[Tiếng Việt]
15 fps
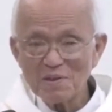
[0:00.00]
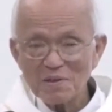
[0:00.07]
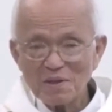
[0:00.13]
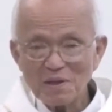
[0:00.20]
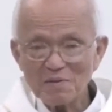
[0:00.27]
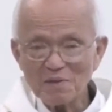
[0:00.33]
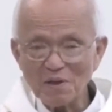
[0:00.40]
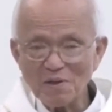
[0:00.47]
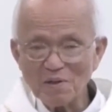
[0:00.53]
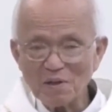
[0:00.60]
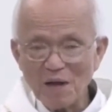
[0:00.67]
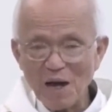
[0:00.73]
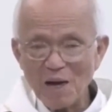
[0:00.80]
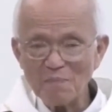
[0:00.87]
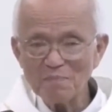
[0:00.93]
cái tình
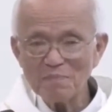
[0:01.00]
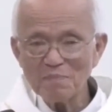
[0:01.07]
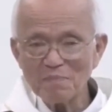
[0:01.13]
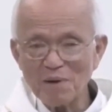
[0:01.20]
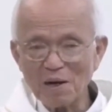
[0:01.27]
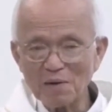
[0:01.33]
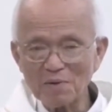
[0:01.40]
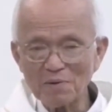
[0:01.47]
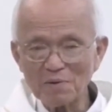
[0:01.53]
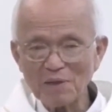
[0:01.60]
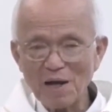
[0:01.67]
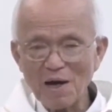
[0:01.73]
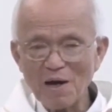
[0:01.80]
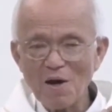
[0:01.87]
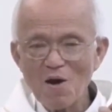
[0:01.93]
cảm mà người ta